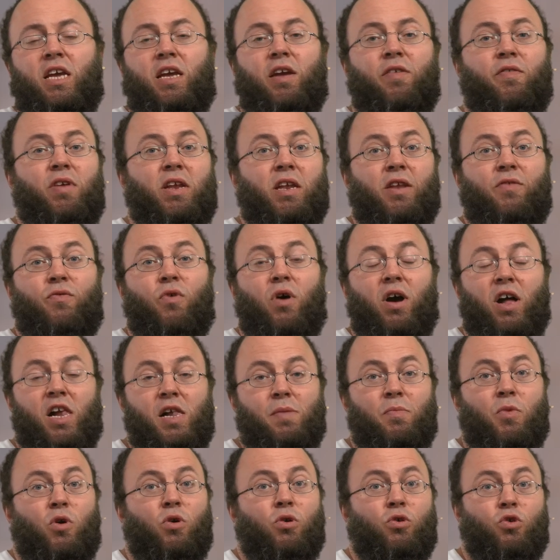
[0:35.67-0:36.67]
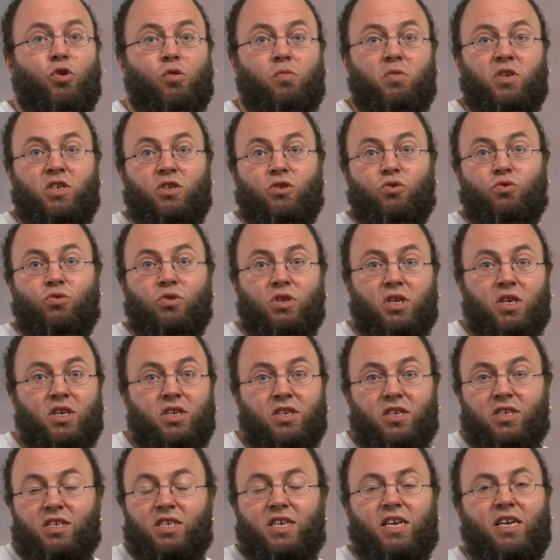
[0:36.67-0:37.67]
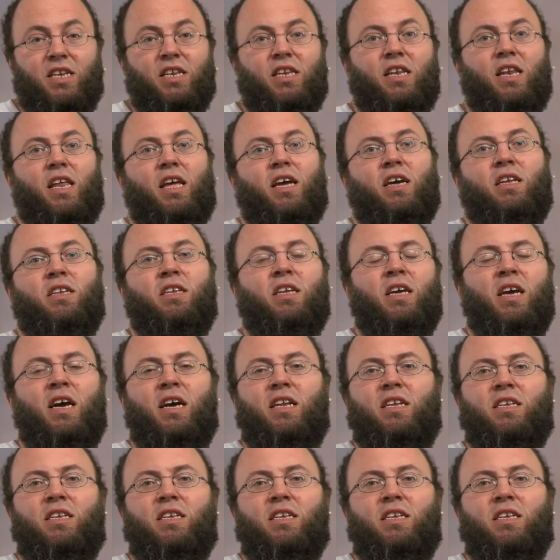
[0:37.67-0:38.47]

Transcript: Ihr werdet vor allem auch KommilitonInnen kennenlernen.